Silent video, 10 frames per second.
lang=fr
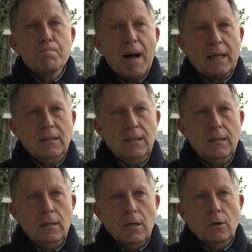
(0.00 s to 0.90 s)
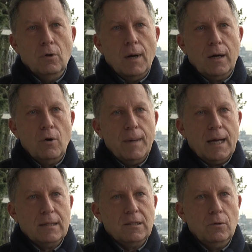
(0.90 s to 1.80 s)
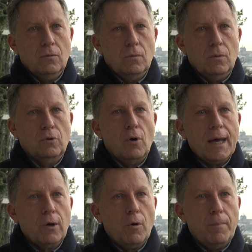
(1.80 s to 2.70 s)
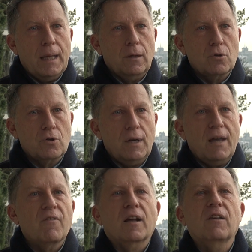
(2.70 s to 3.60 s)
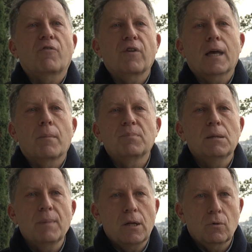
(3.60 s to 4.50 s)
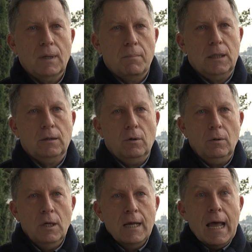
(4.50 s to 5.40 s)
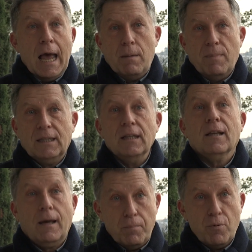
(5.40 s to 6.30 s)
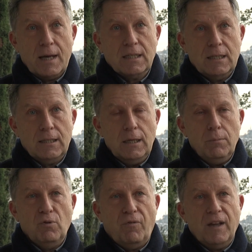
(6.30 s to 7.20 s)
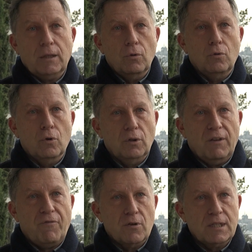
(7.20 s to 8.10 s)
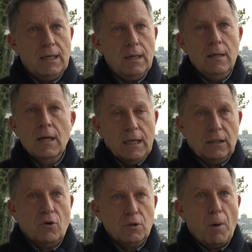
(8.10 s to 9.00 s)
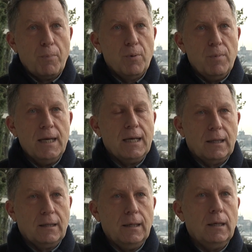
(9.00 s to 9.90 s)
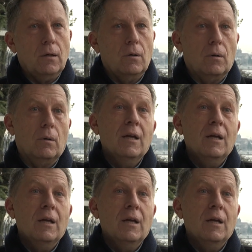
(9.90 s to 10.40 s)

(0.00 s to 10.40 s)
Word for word: partie de l'agglomération de l'aire urbaine de Genève, hein, qui fait un petit million d'habitants, elle m'était très peu accessible du fait que du côté français, les transports publics étaient... Euh,